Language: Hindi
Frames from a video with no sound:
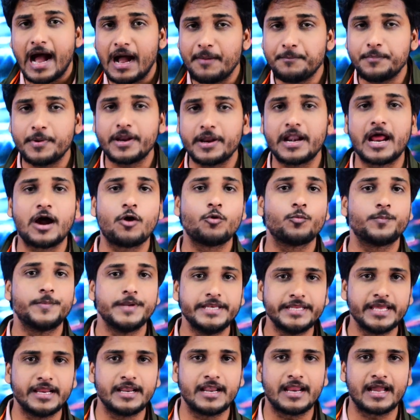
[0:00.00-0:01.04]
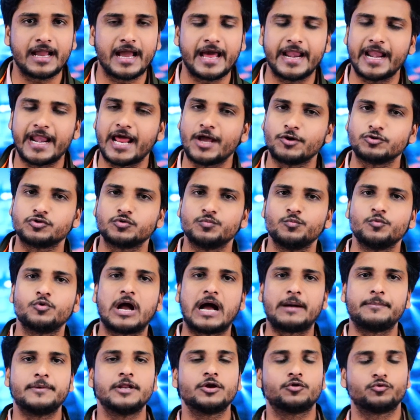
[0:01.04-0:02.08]
अपना ओपिनियन लगाना है उस
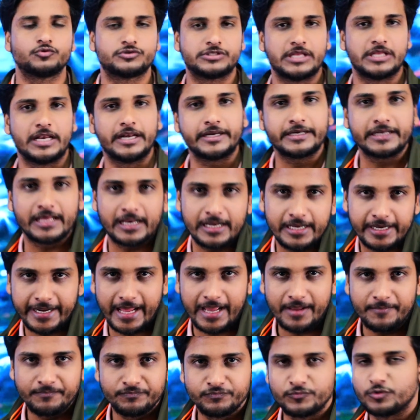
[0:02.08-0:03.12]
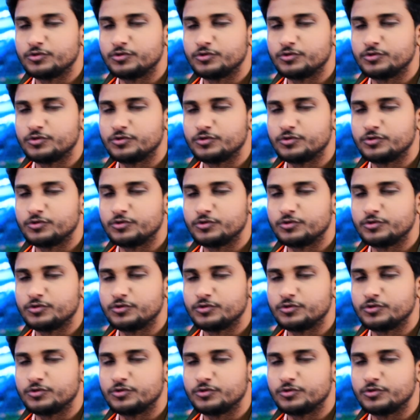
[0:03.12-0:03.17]
मुकाबले को सिलेक्ट कर लेना है